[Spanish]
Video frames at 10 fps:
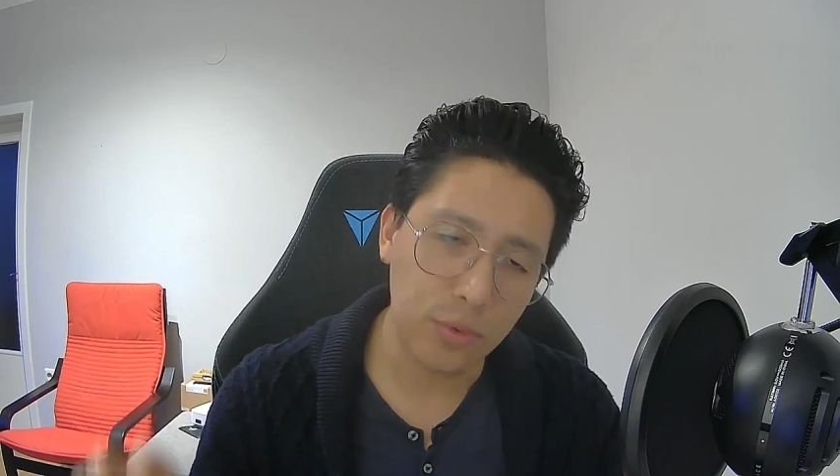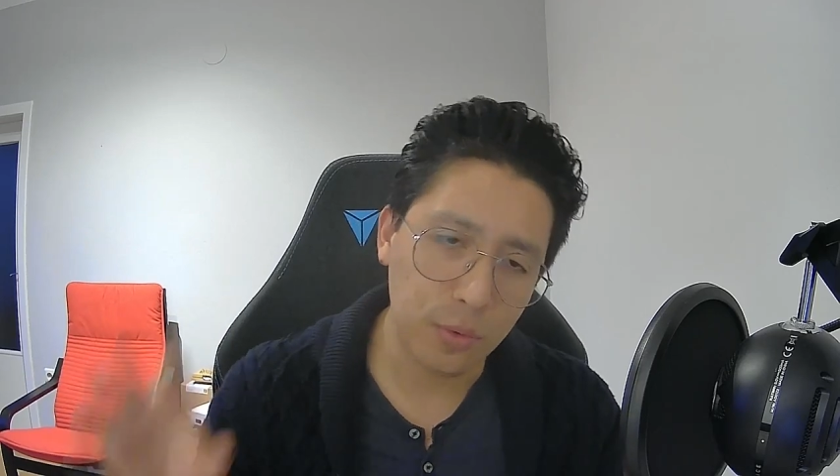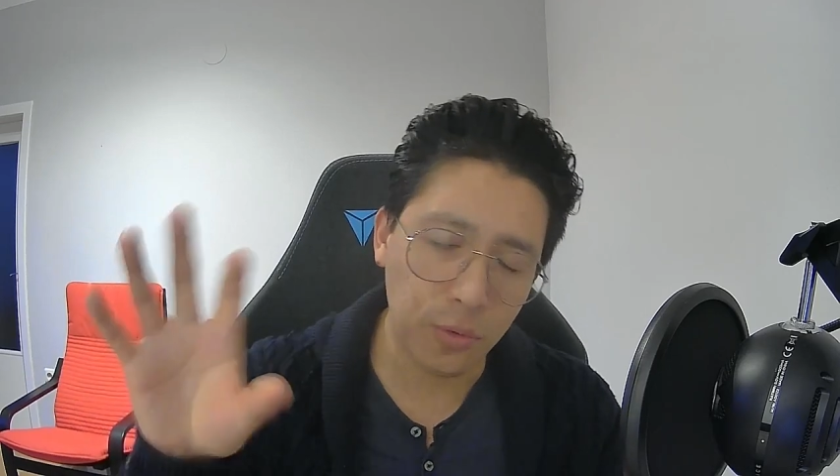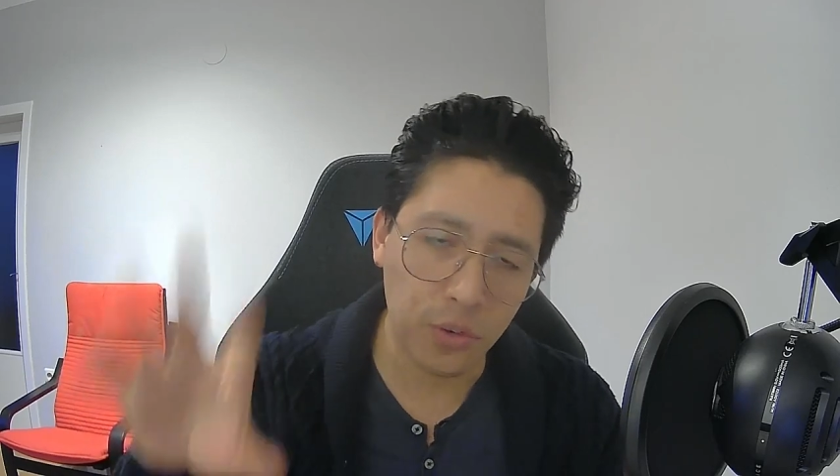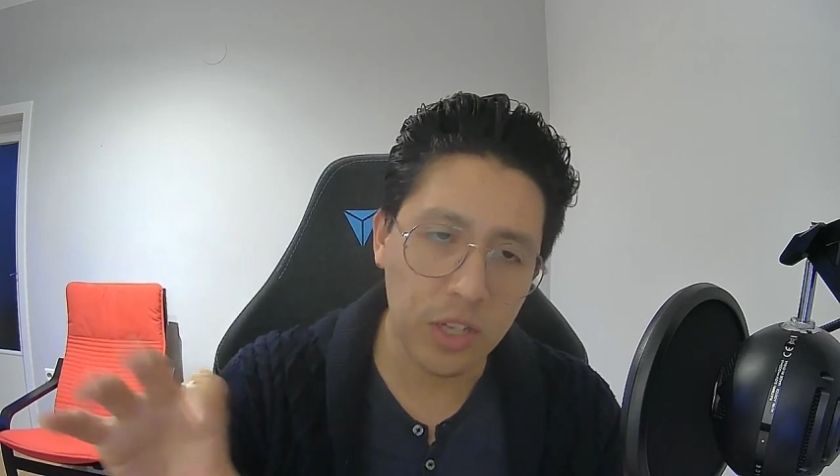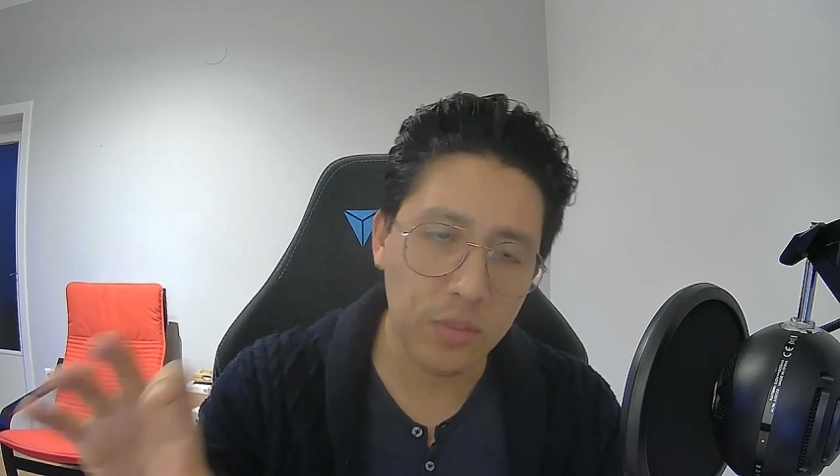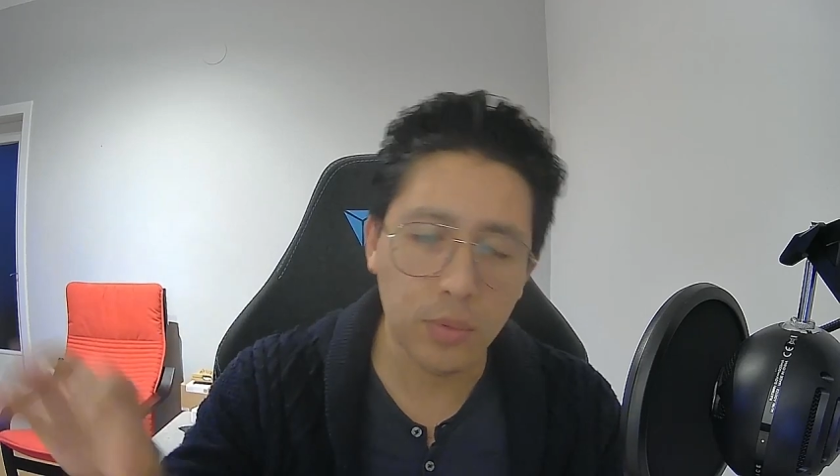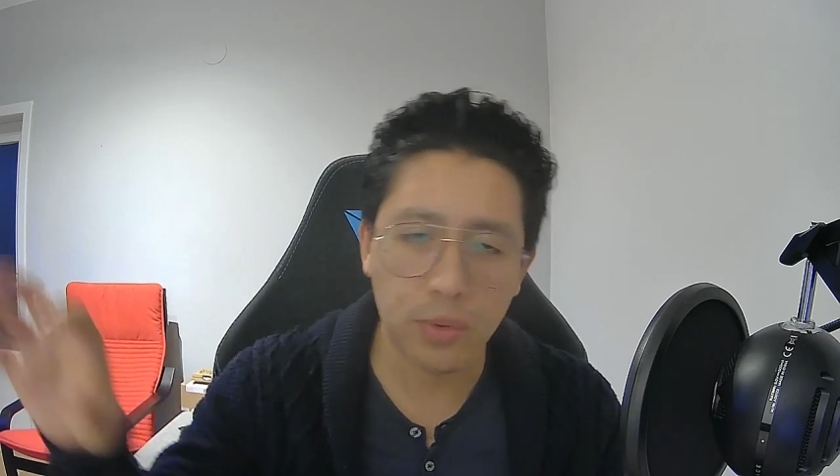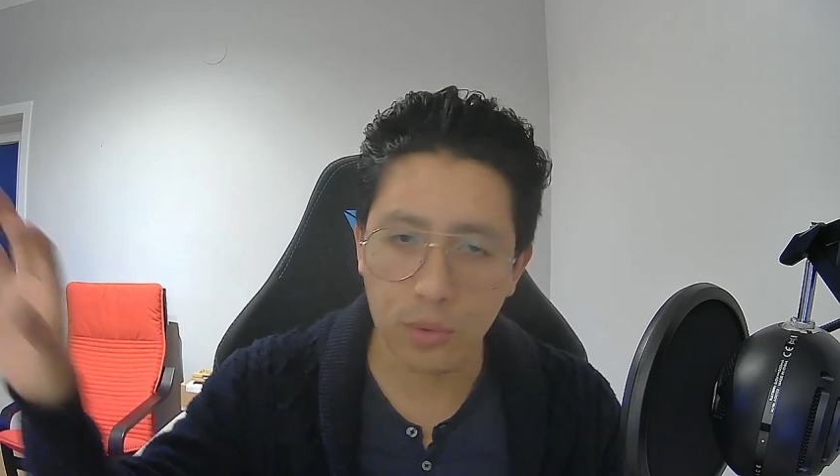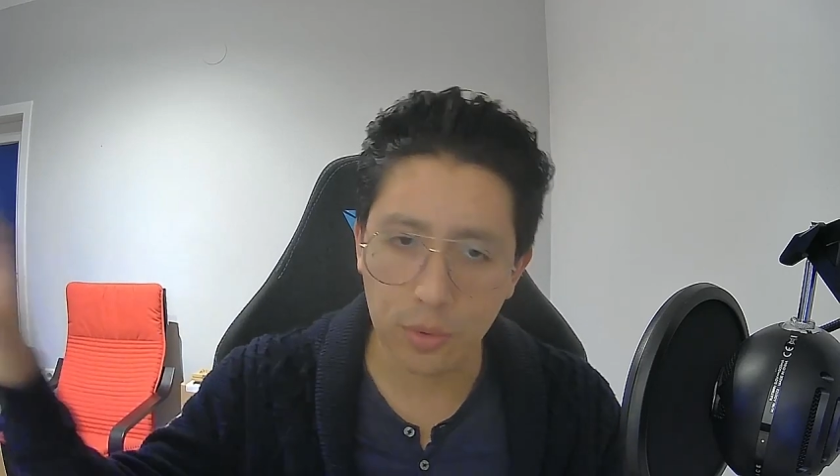o
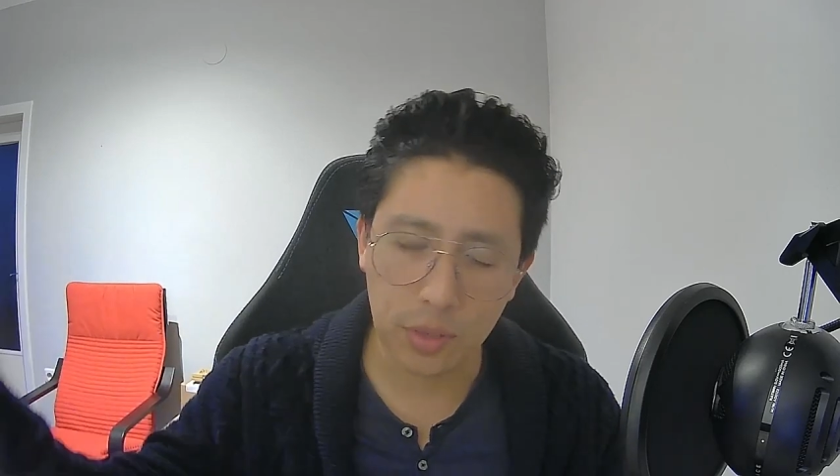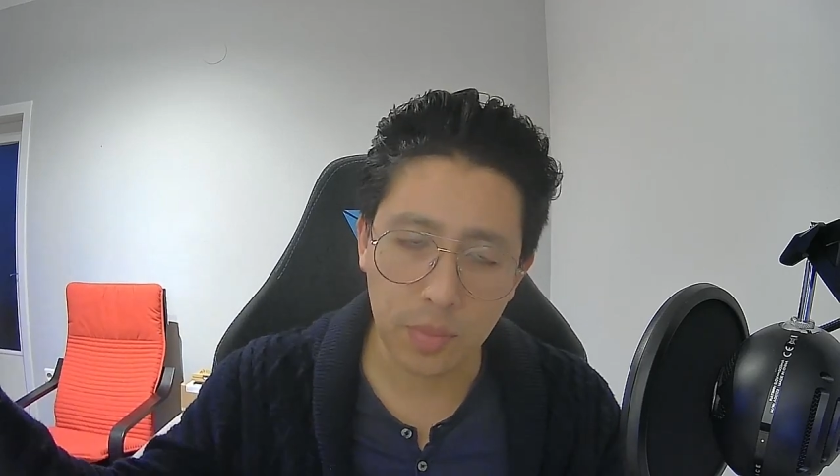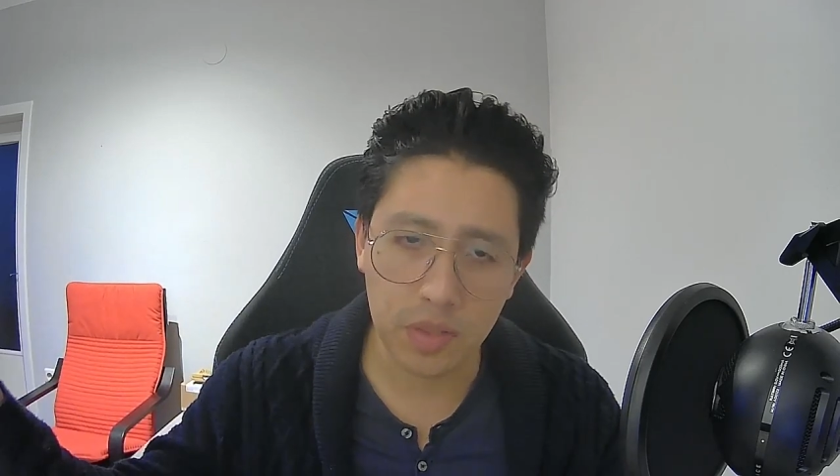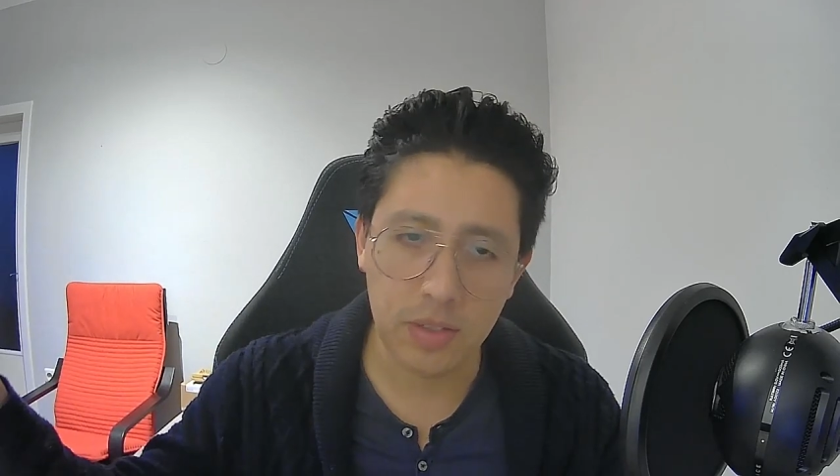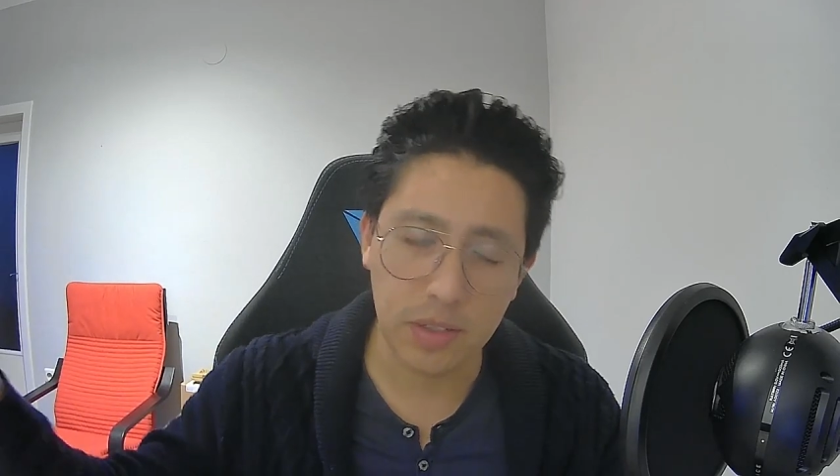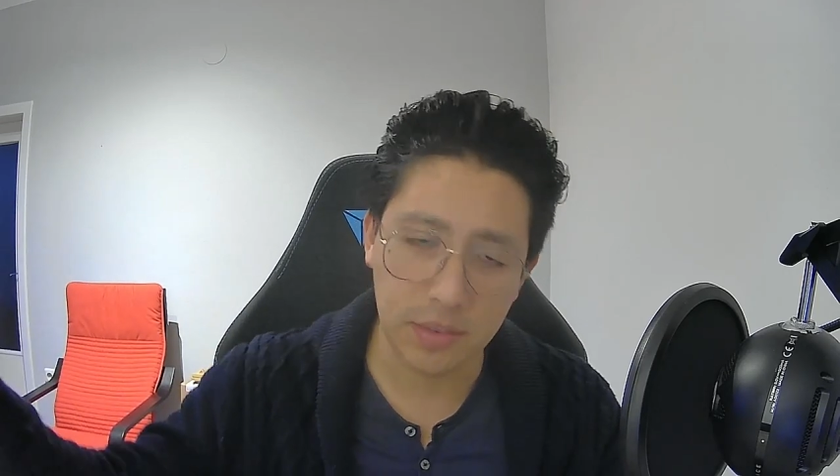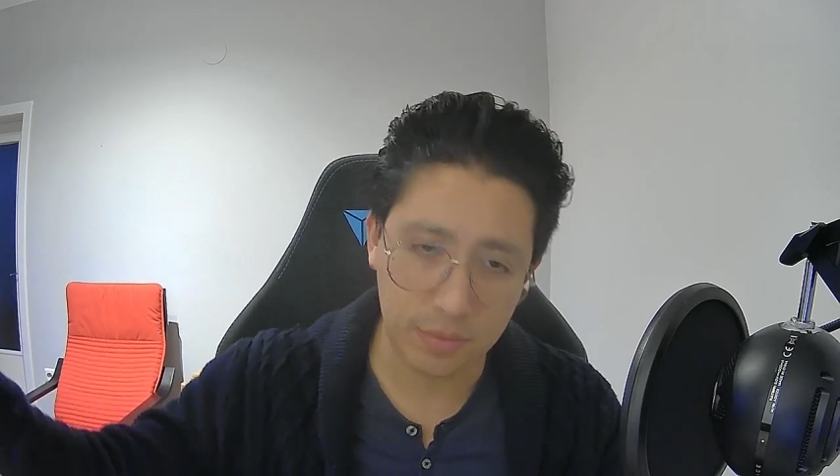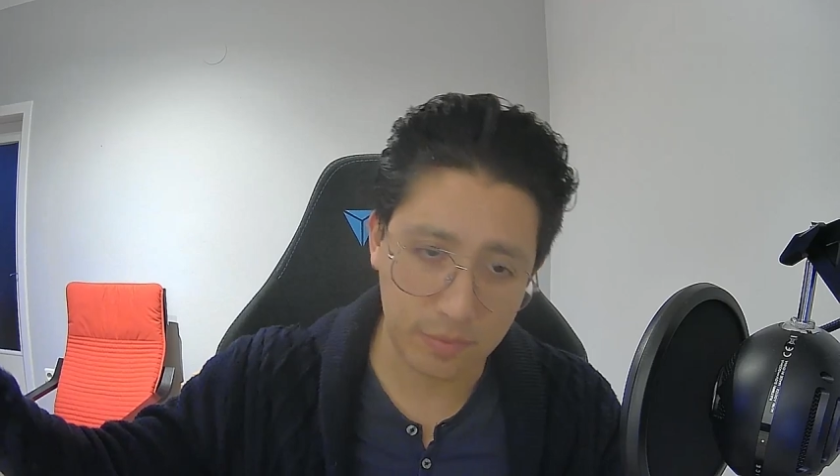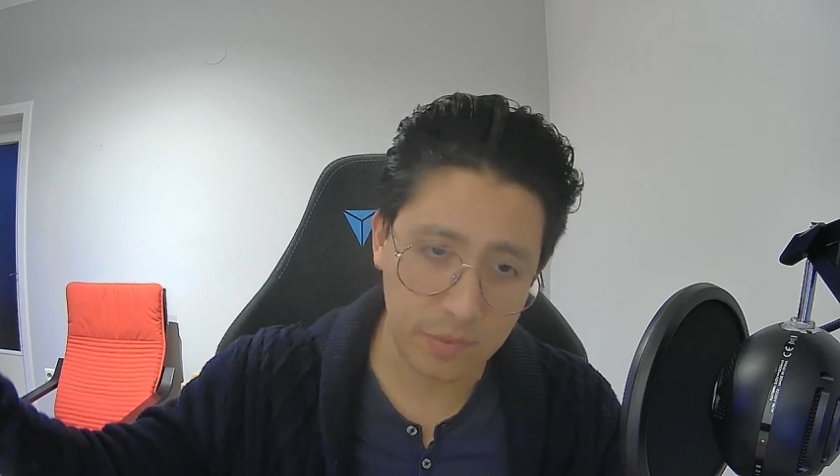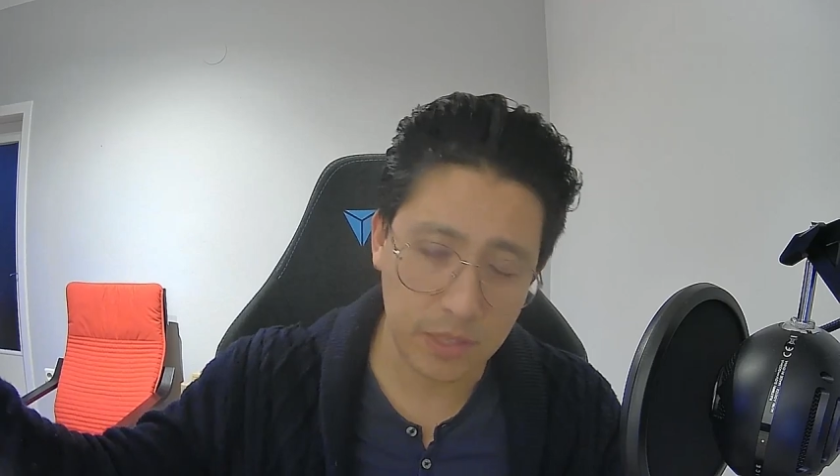Facebook o la empresa
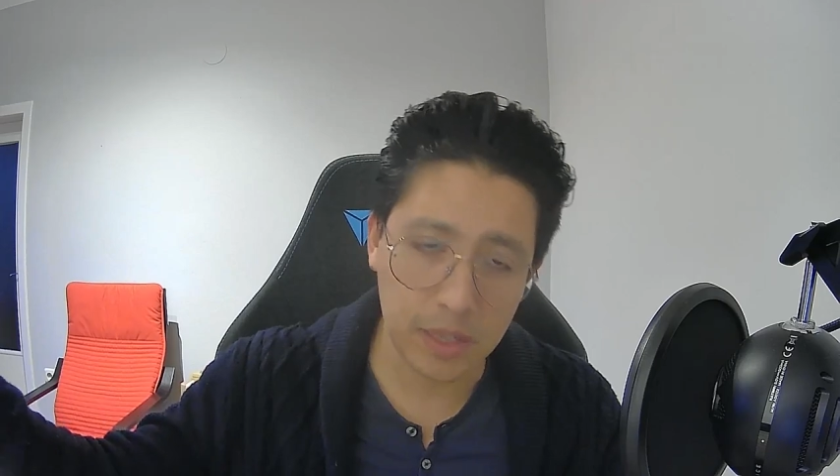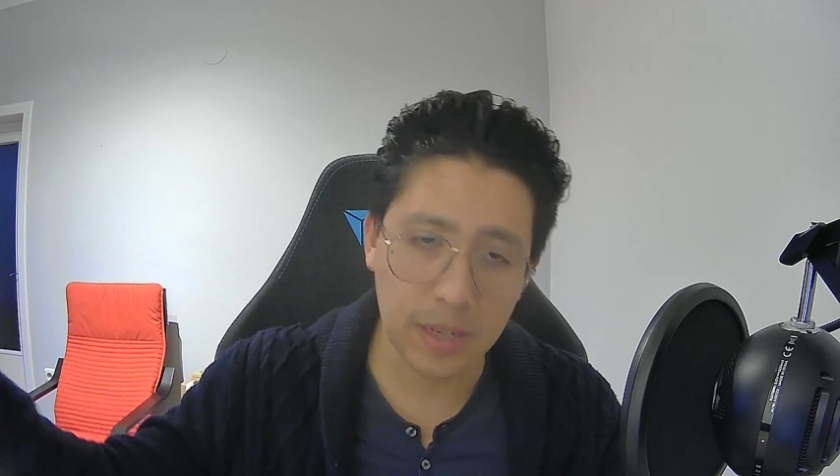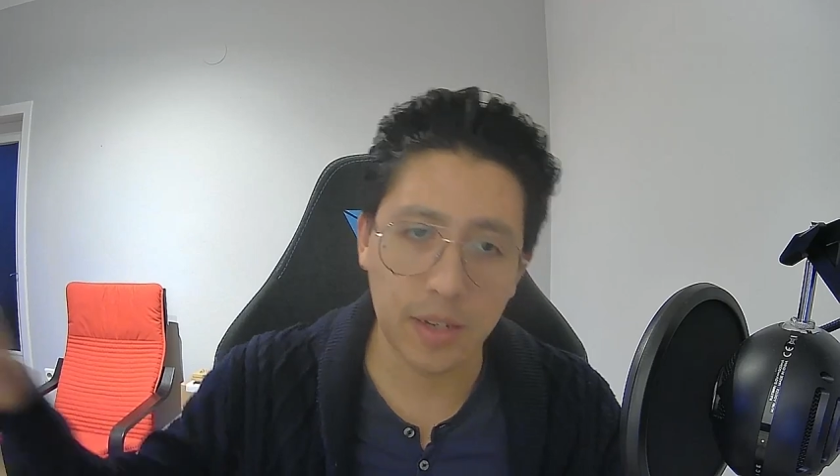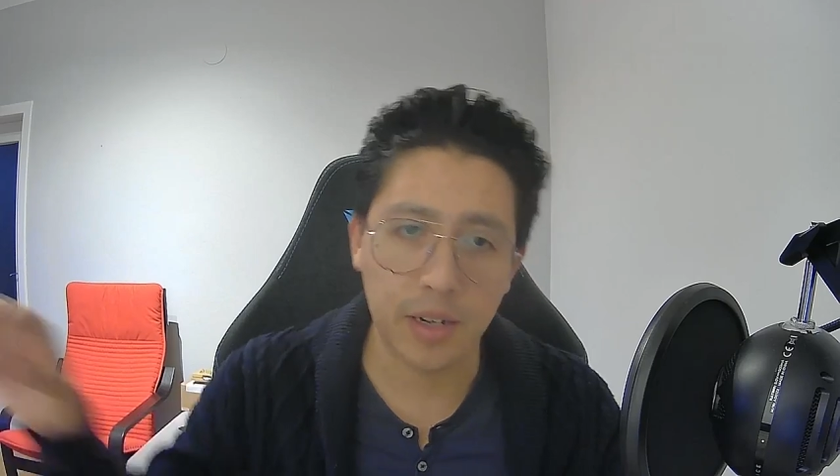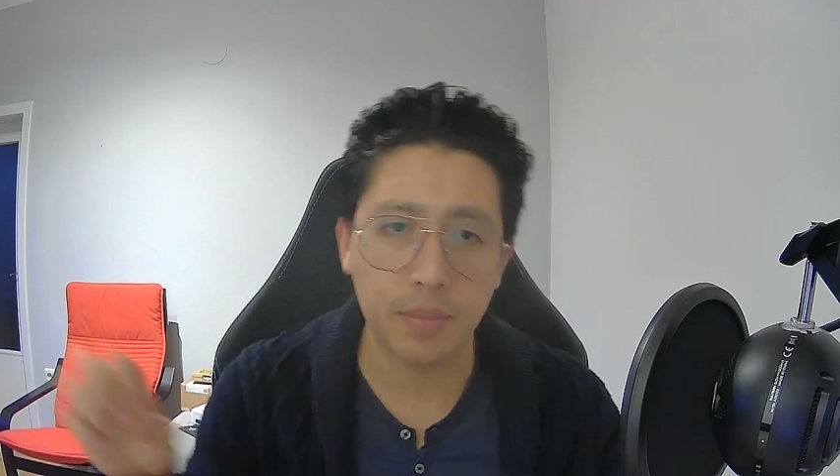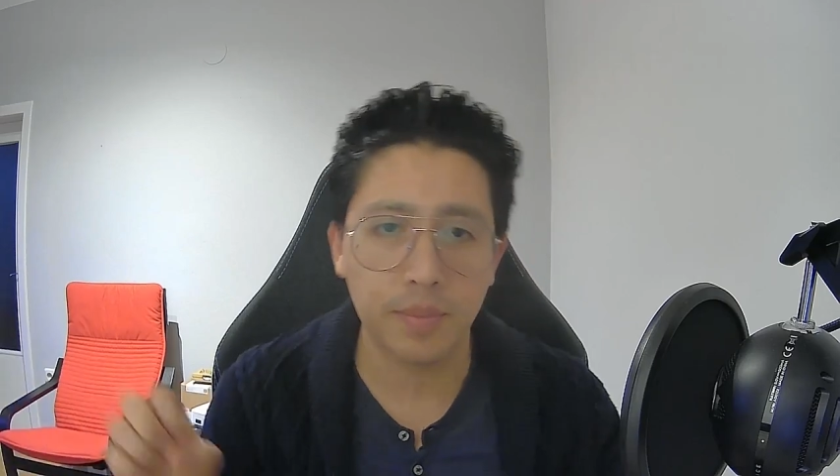de Telegram.